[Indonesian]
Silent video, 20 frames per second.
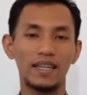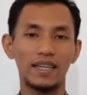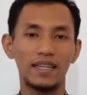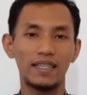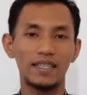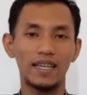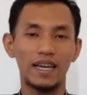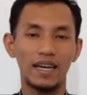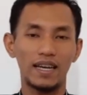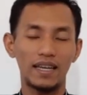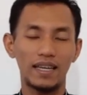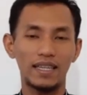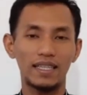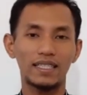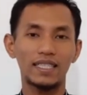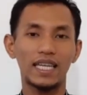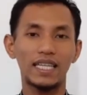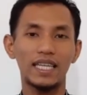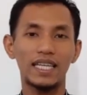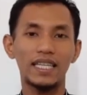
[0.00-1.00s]
Ya,
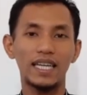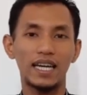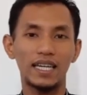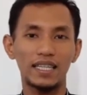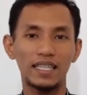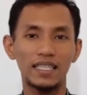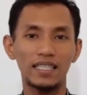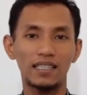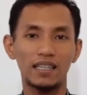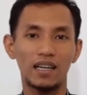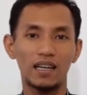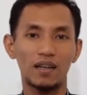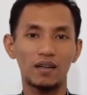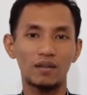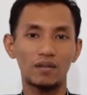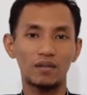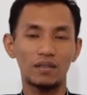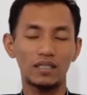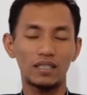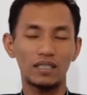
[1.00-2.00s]
saya yakin
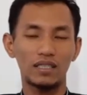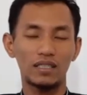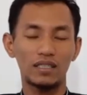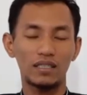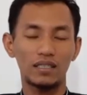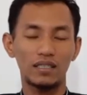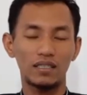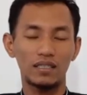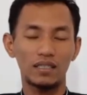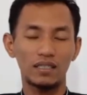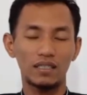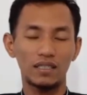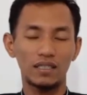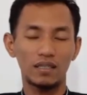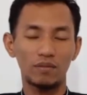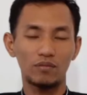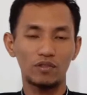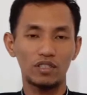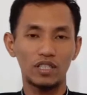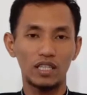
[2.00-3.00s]
kalau uh,
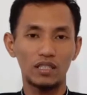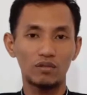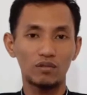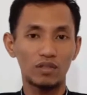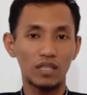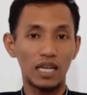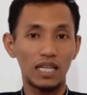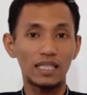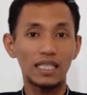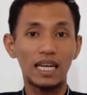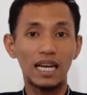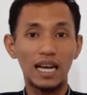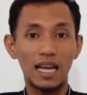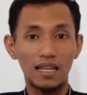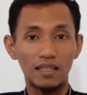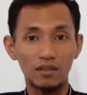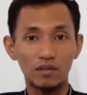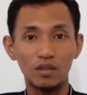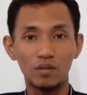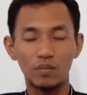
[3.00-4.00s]
kemudian sudah
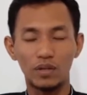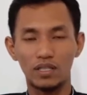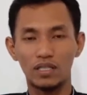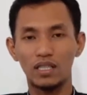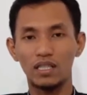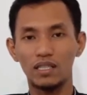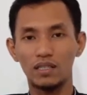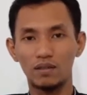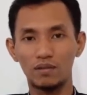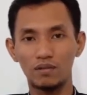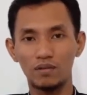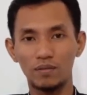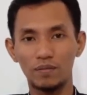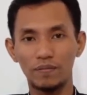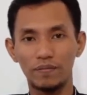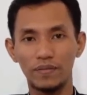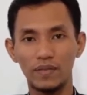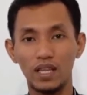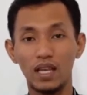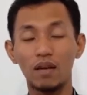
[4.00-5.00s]
terlanjur berselingkuh,
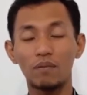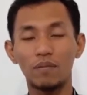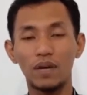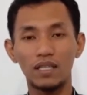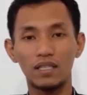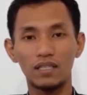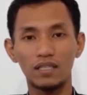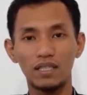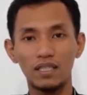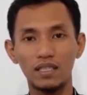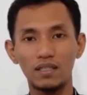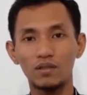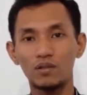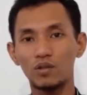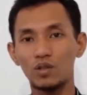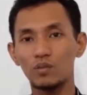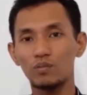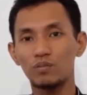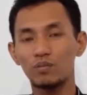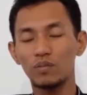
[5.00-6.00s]
pasti
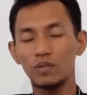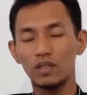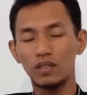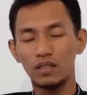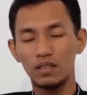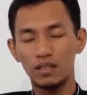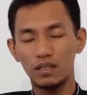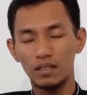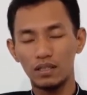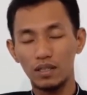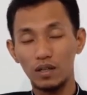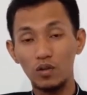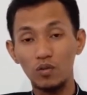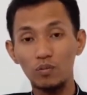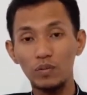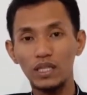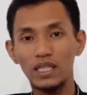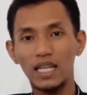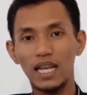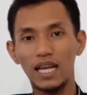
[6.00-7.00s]
cukup uh,
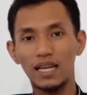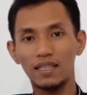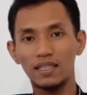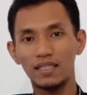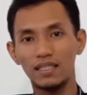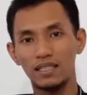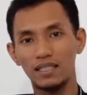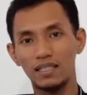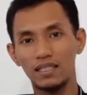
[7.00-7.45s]
rumit lagi